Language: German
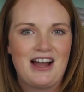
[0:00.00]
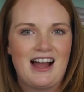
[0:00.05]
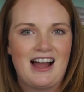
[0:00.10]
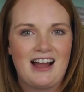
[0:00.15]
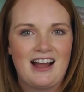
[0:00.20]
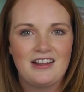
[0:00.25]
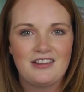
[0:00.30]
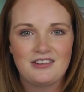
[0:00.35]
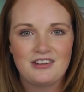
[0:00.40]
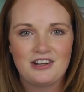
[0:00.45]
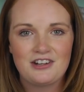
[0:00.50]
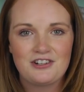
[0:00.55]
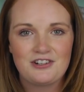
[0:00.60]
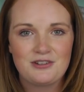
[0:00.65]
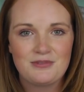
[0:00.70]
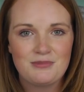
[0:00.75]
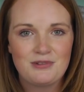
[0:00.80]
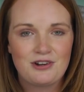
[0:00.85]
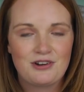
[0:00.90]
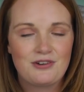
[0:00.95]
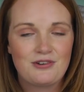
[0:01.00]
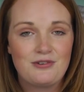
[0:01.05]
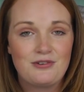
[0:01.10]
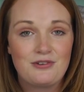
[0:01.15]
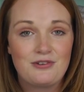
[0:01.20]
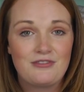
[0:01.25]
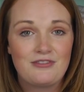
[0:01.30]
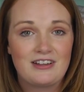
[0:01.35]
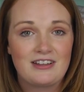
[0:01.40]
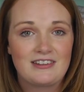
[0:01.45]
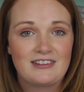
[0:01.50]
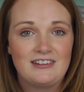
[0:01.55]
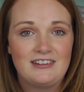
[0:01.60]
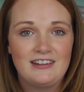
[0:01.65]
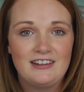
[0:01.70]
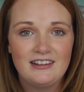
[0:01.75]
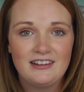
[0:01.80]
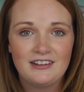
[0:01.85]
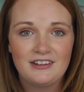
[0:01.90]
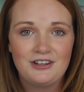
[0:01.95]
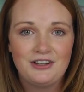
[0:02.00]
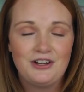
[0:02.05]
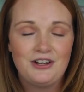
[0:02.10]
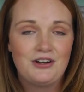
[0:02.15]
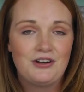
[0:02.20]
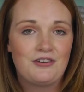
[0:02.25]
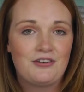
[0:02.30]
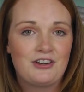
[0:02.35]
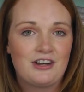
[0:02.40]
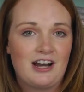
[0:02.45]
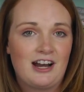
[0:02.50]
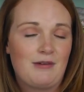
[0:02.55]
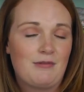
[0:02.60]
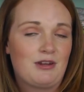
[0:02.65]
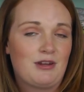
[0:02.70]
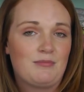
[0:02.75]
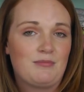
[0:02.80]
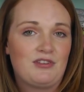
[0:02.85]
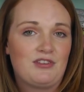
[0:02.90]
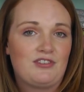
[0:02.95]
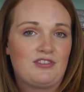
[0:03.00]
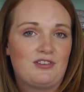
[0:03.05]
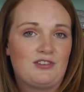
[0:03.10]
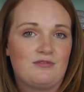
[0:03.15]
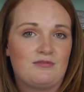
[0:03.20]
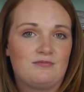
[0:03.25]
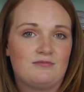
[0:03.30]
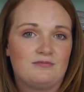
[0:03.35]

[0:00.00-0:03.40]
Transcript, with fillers: also das stimmt doch irgendwas nicht. Und dann habe ich ein bisschen